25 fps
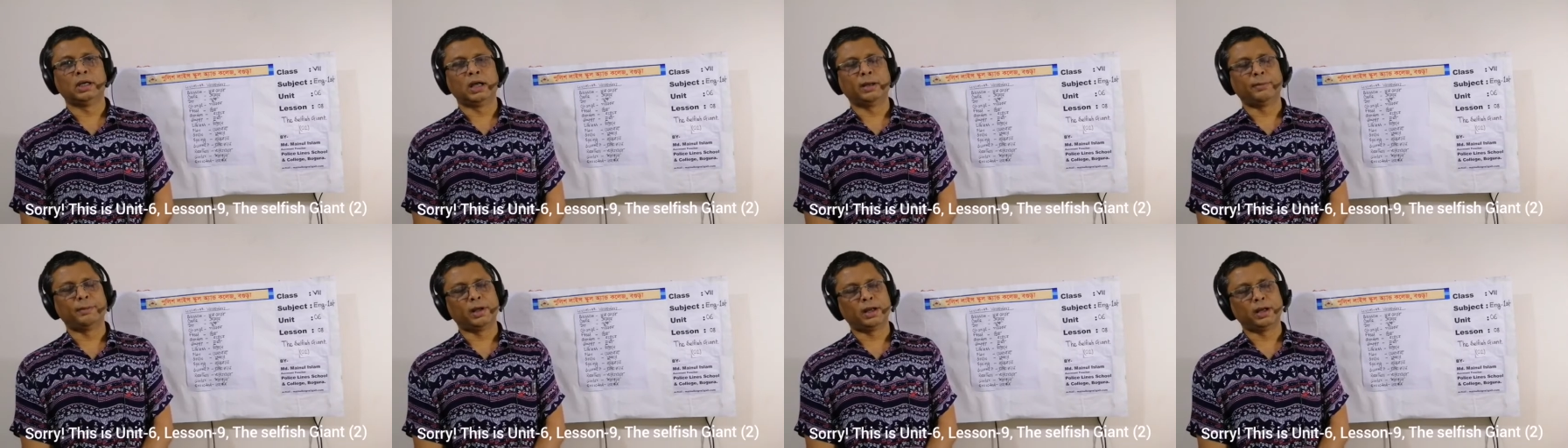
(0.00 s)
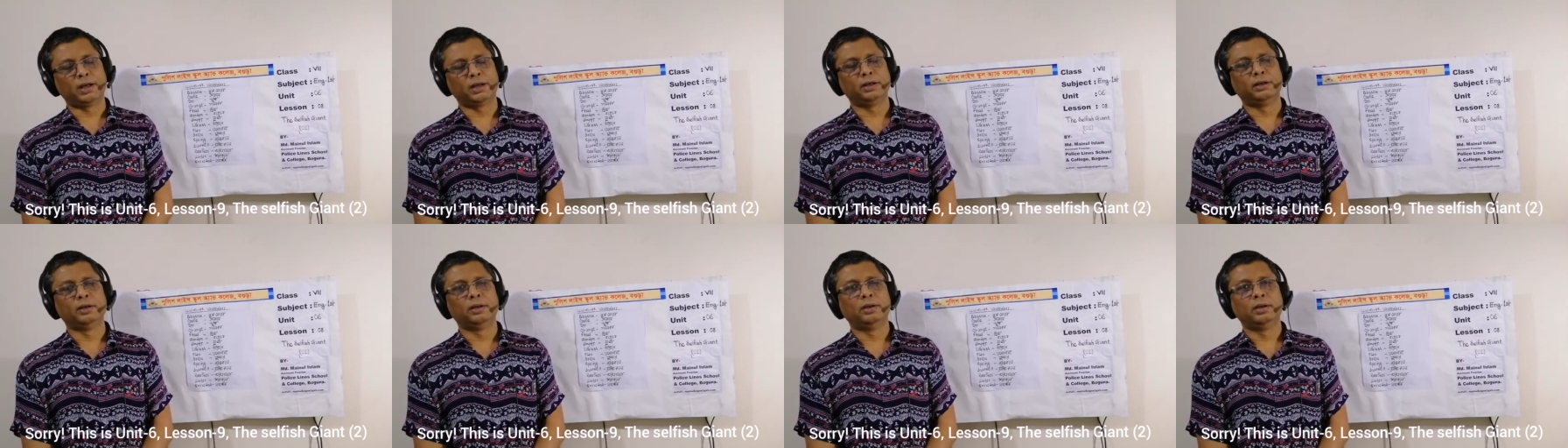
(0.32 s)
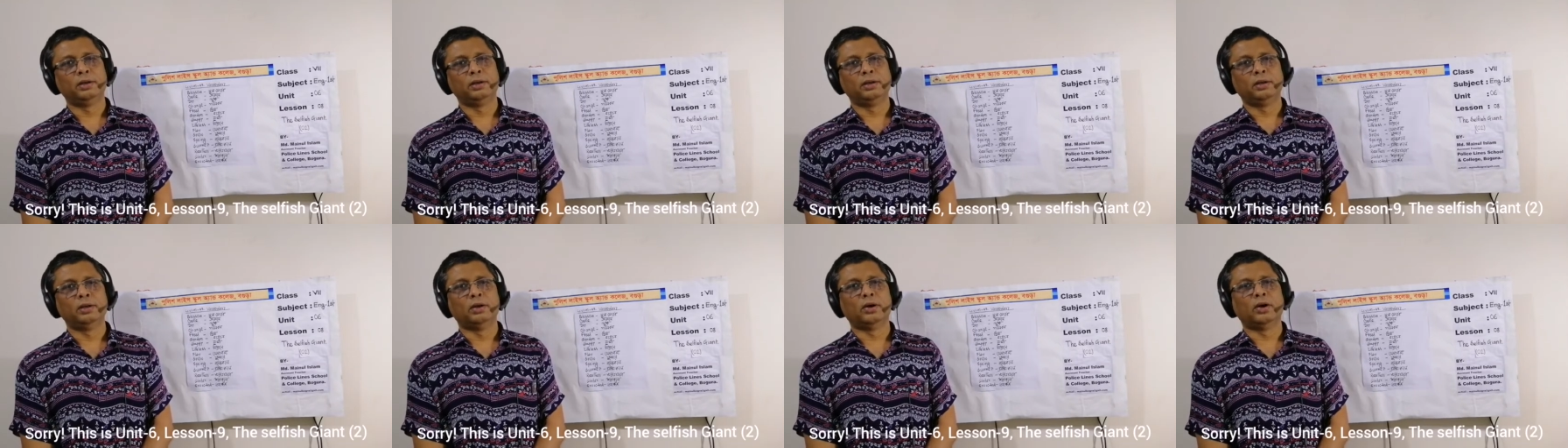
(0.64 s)
আমার
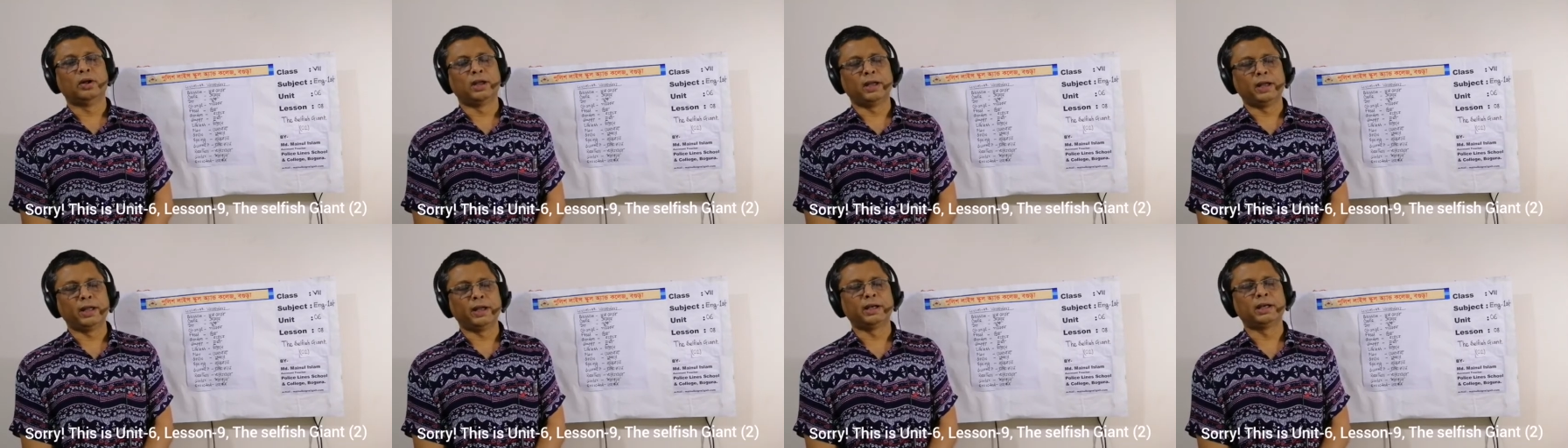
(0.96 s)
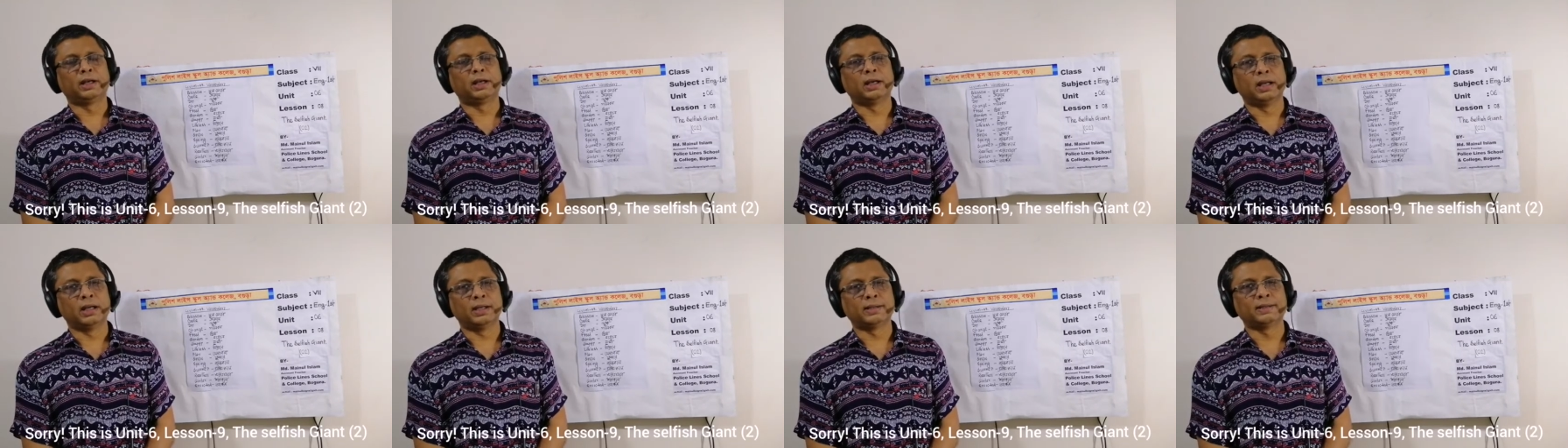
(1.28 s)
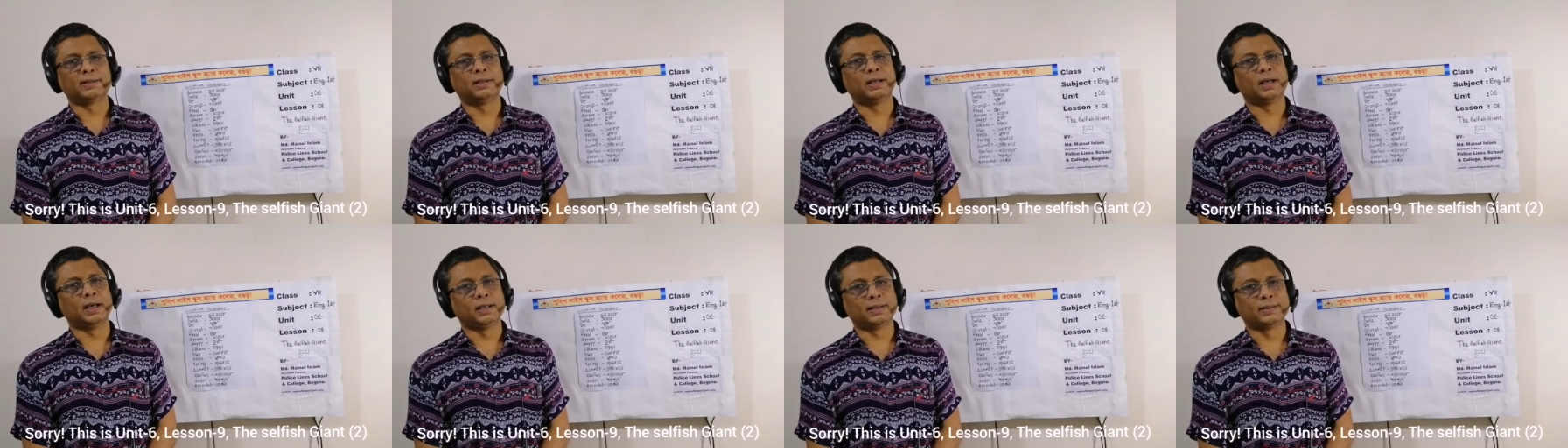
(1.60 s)
অনলাইন
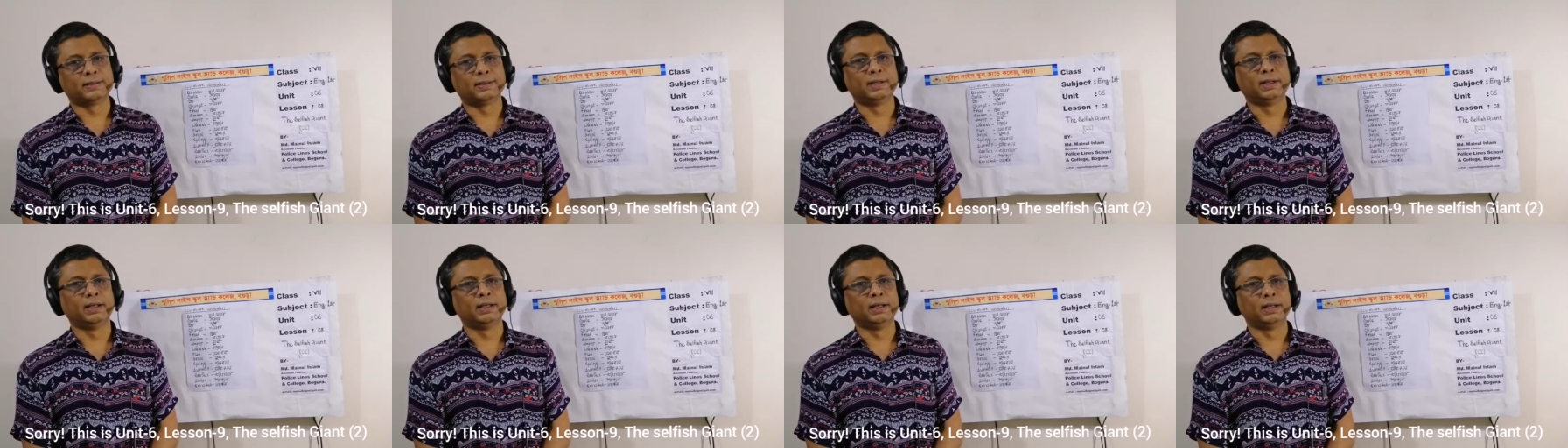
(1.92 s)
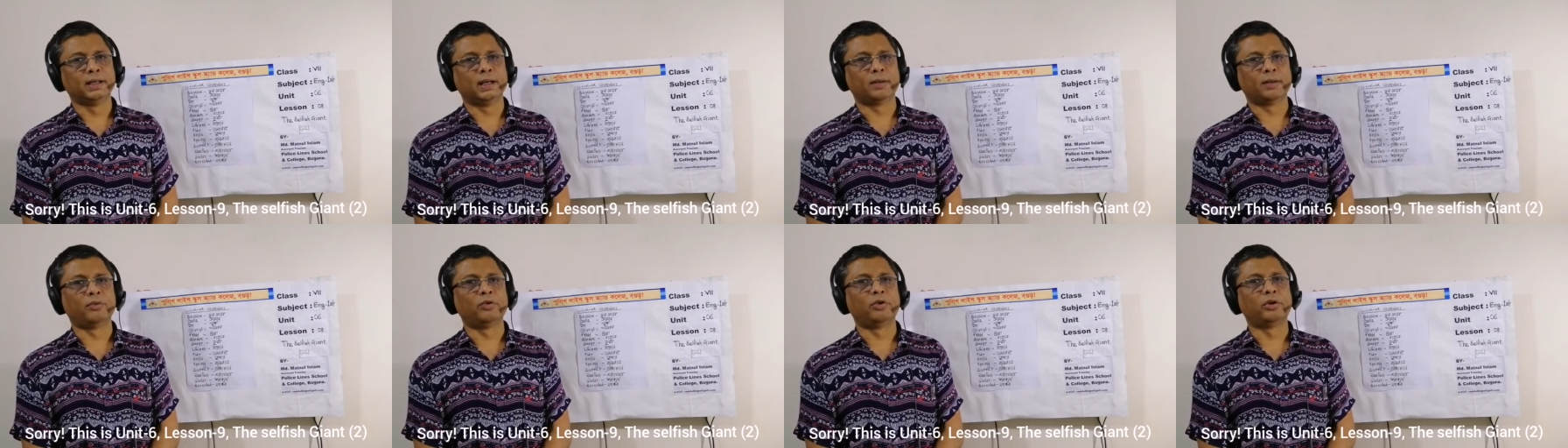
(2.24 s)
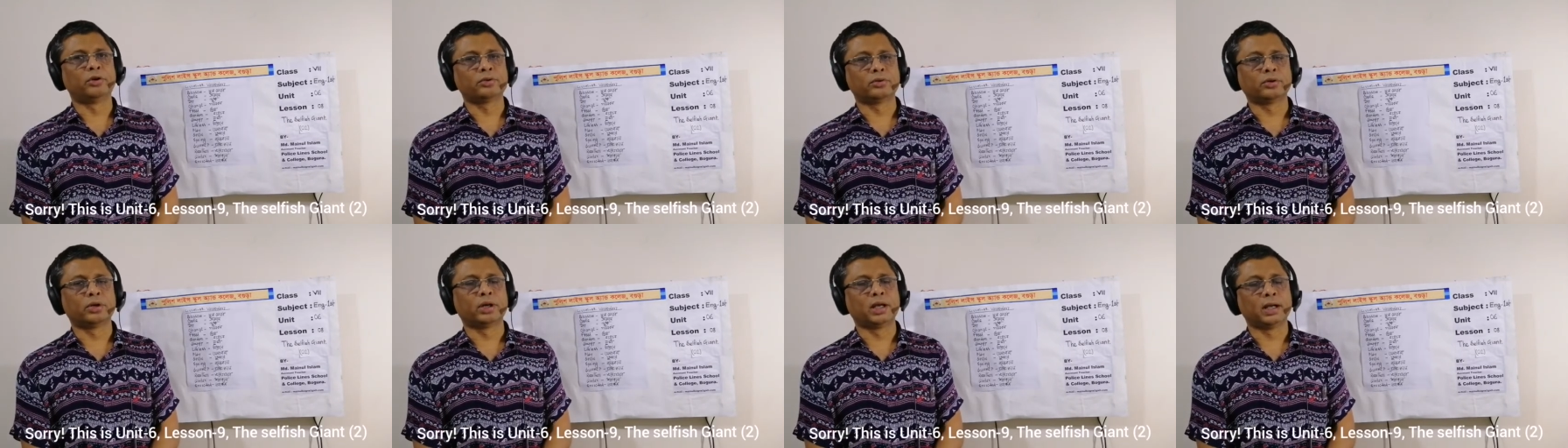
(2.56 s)
ক্লাসে আছে
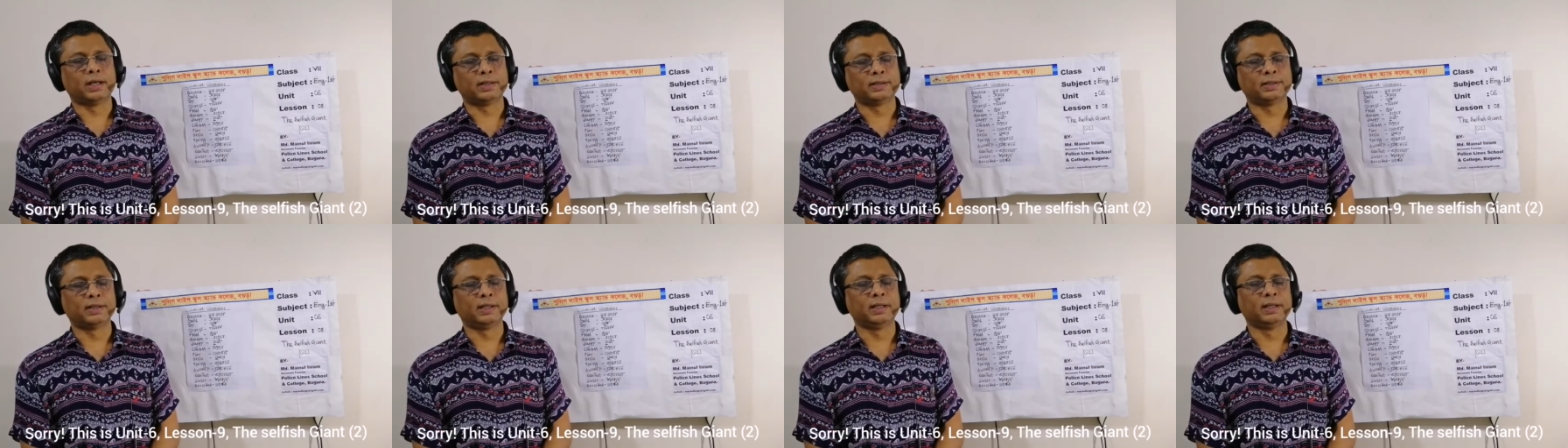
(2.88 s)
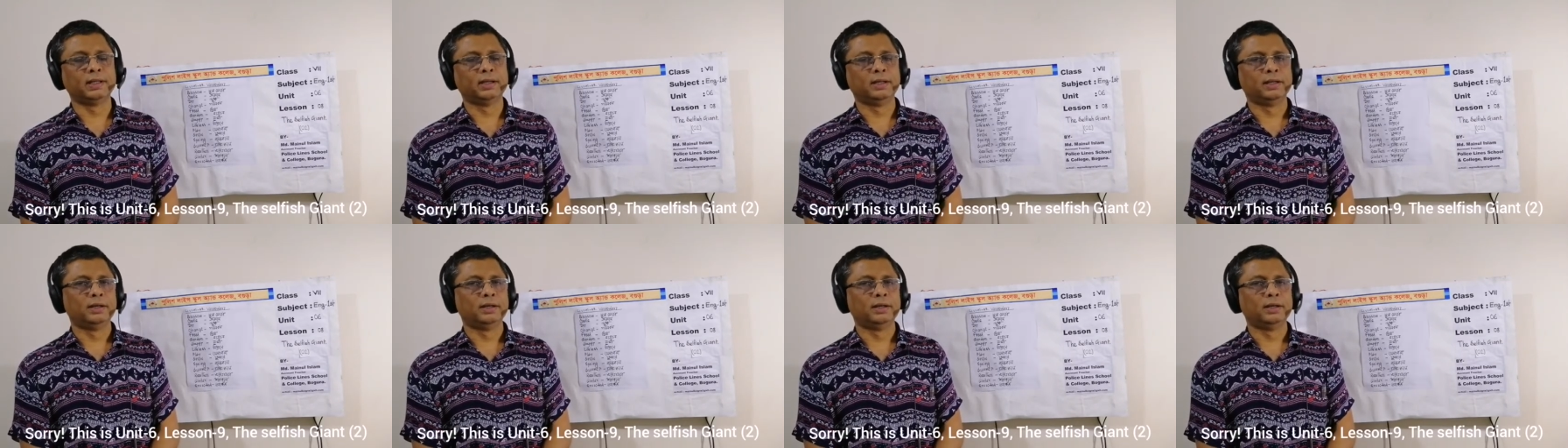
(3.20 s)
আপলোড করা আছে